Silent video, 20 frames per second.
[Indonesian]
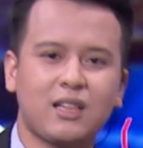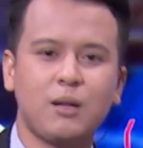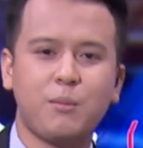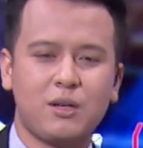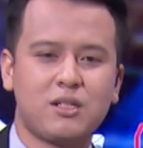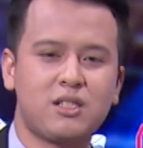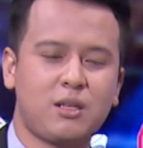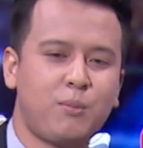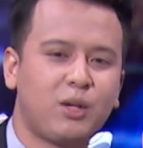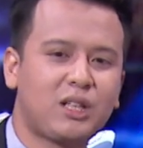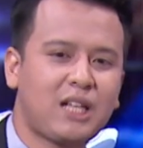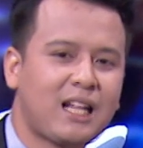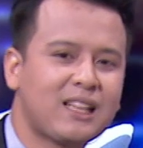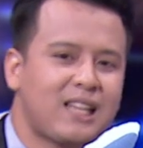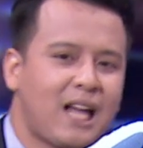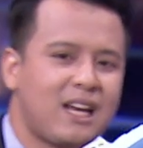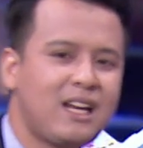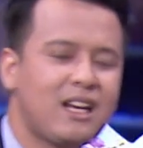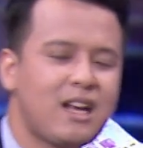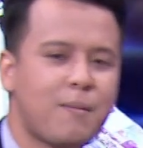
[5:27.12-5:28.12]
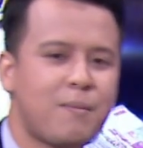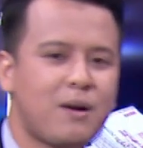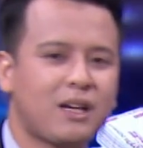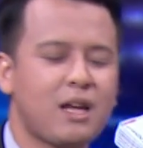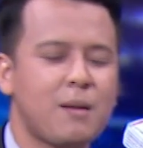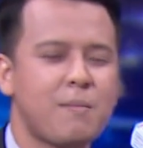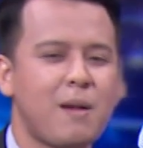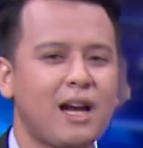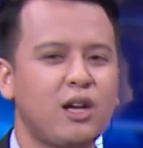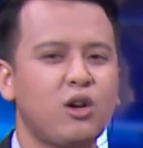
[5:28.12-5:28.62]
saya sebutkan tadi,
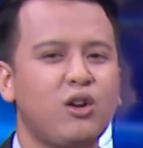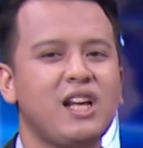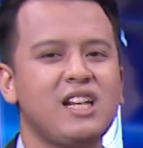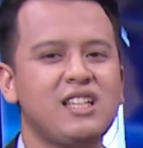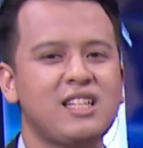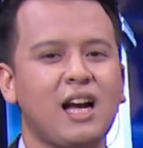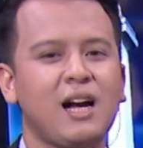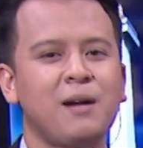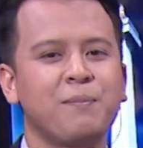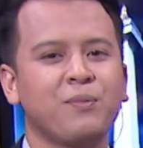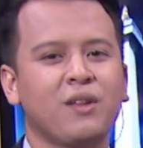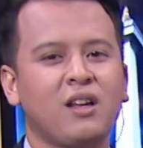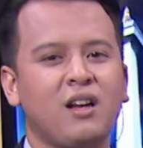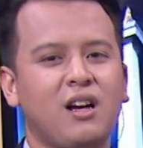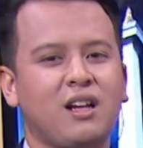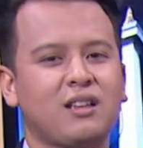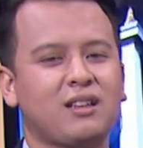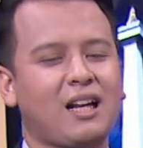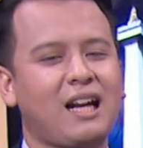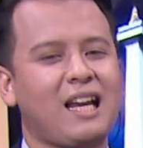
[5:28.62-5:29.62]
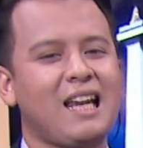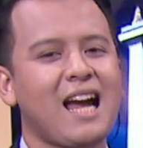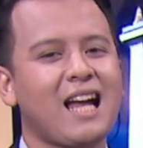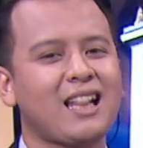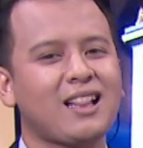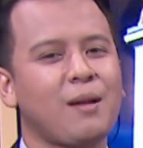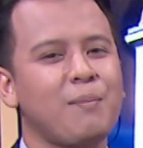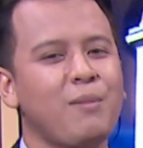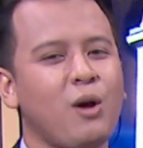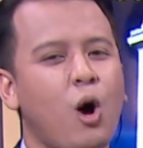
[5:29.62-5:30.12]
nampaknya Bank Indonesia eh,
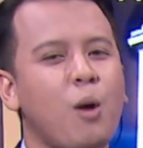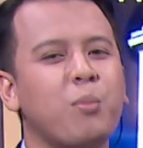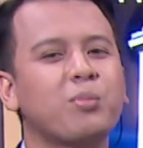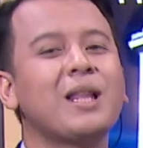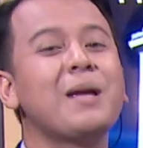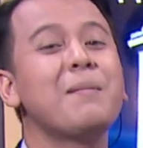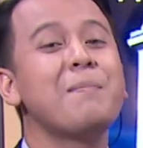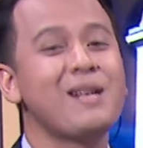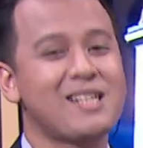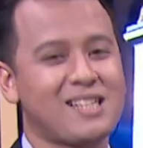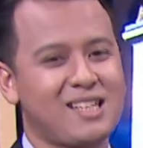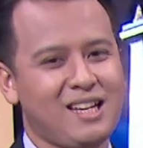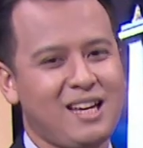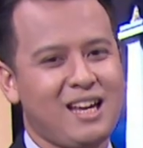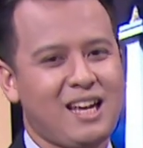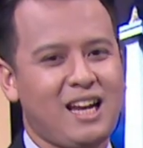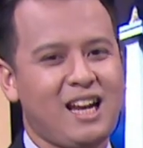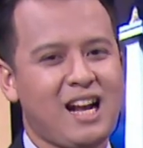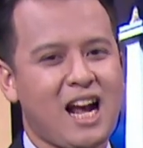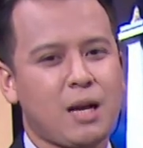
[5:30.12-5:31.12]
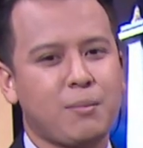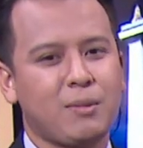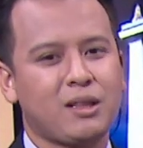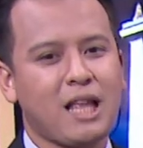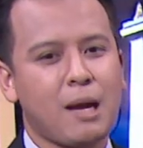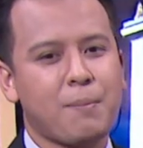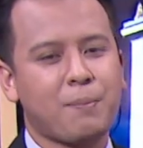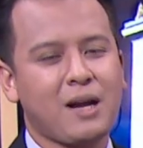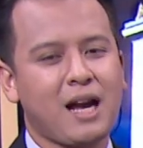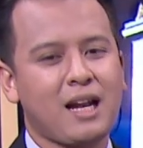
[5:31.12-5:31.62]
terlihat lebih optimis dengan
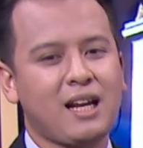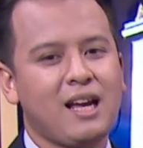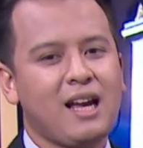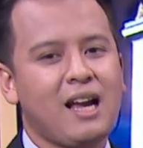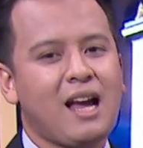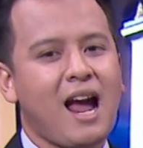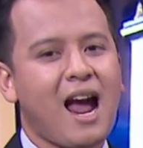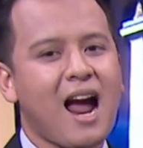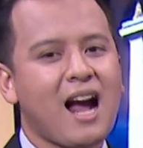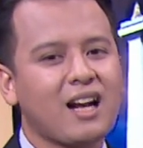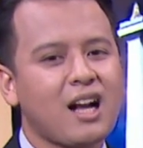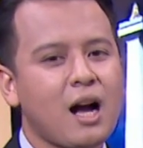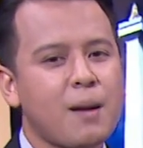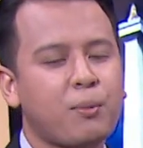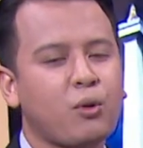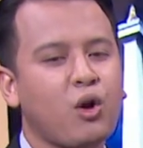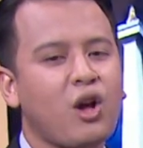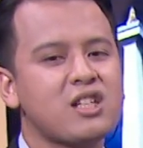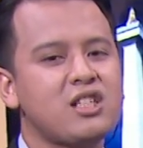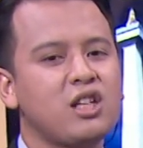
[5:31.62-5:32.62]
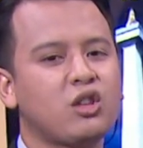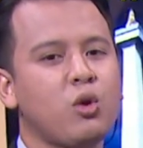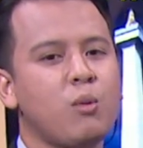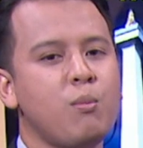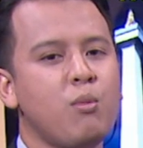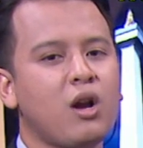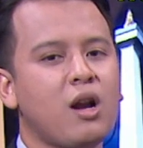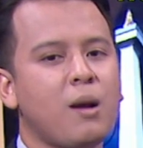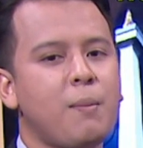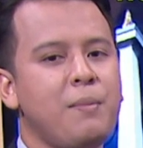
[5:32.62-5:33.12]
menetapkan angka proyeksi
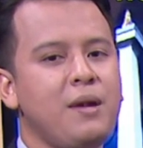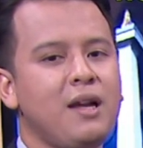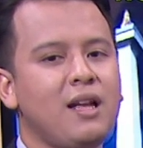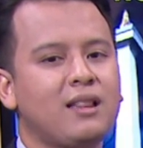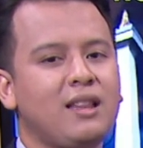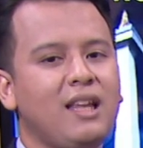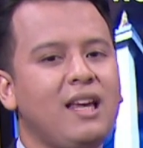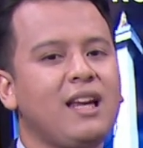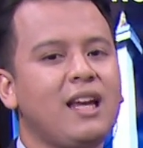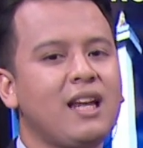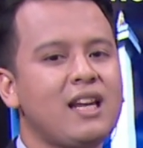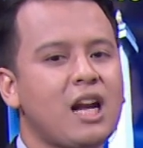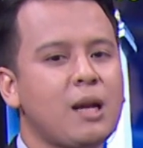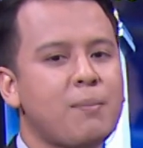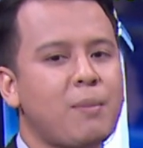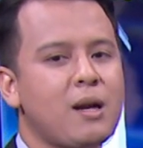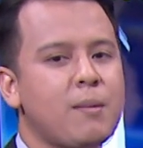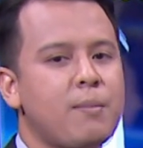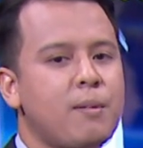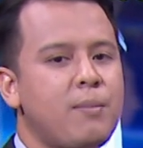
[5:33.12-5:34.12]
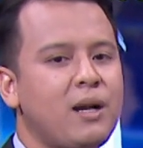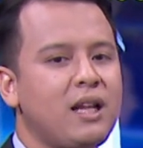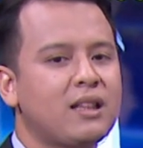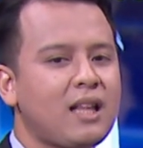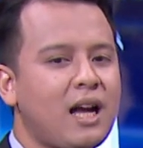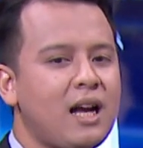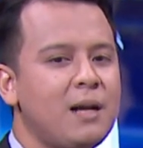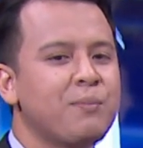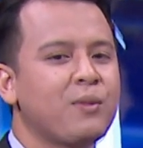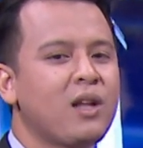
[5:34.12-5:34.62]
tumbuh lebih tinggi daripada
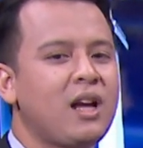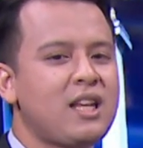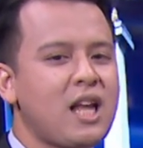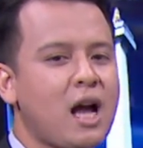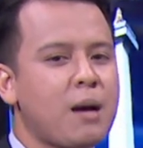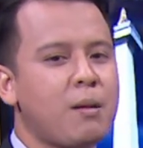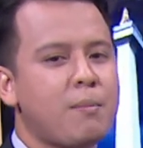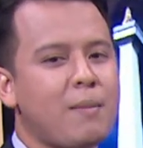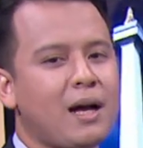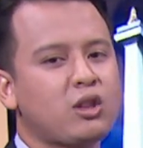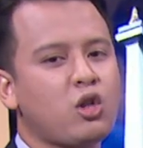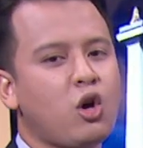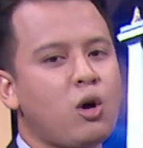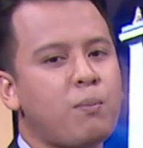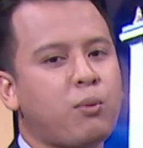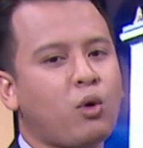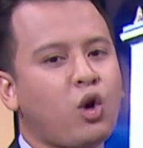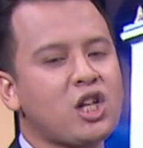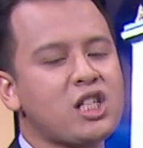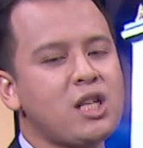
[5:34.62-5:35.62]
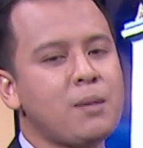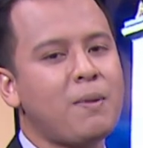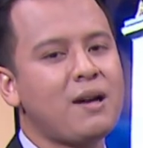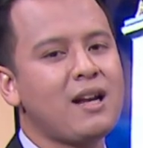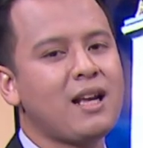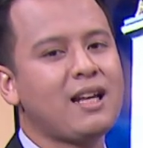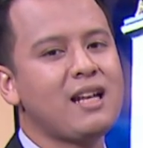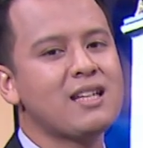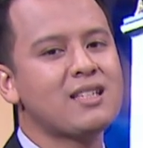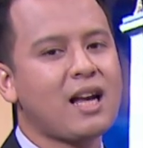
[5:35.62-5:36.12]
pemerintah yang mematok proyeksi
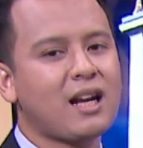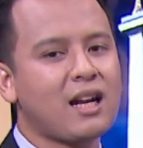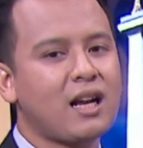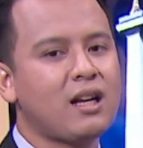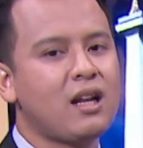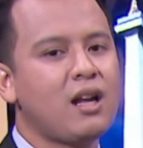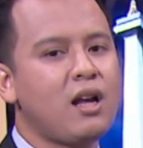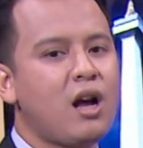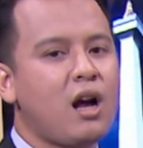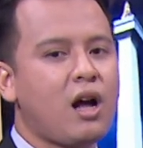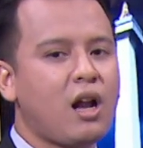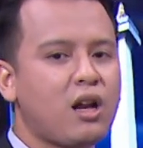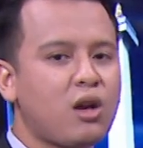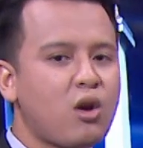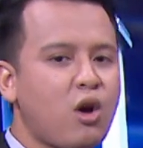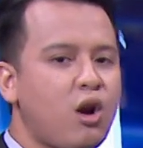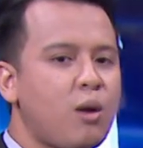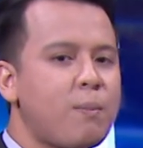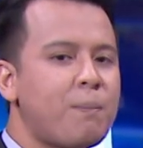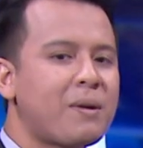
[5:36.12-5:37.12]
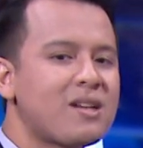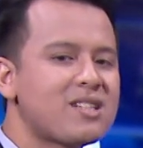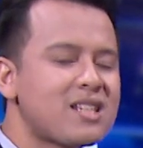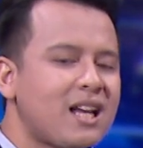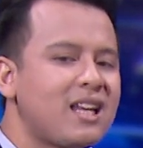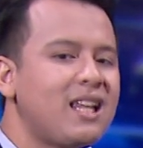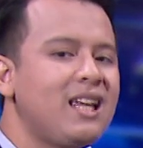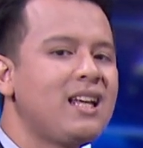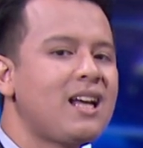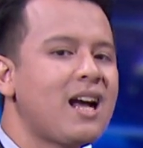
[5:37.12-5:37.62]
pada kisaran 0%
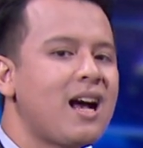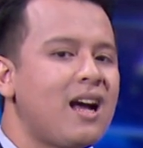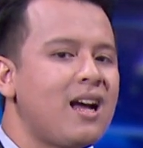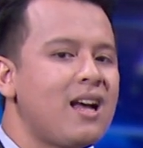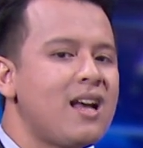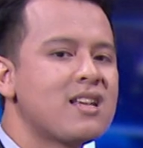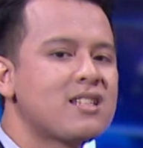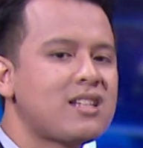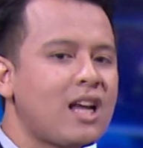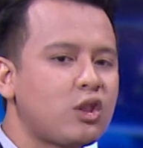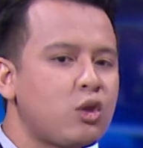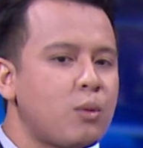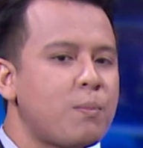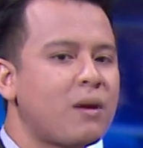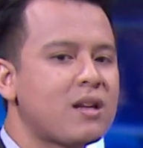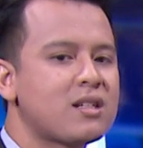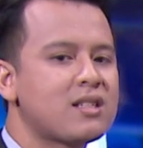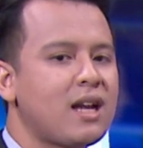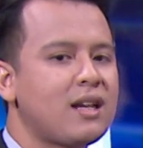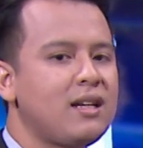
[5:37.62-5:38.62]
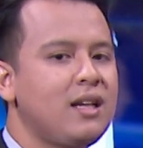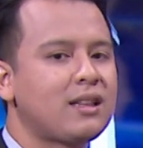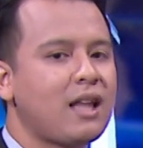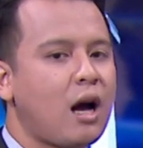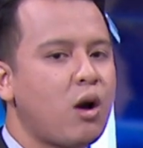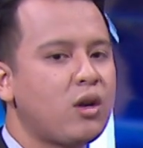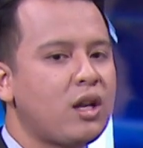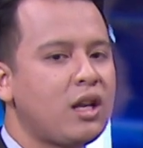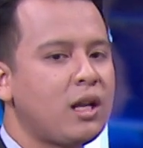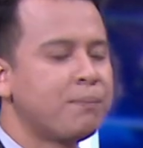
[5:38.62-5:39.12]
hingga 1% di
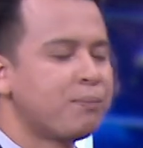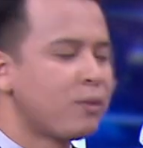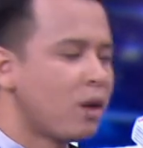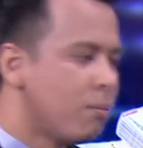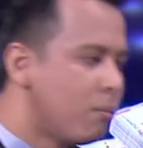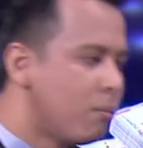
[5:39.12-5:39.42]
tahun ini.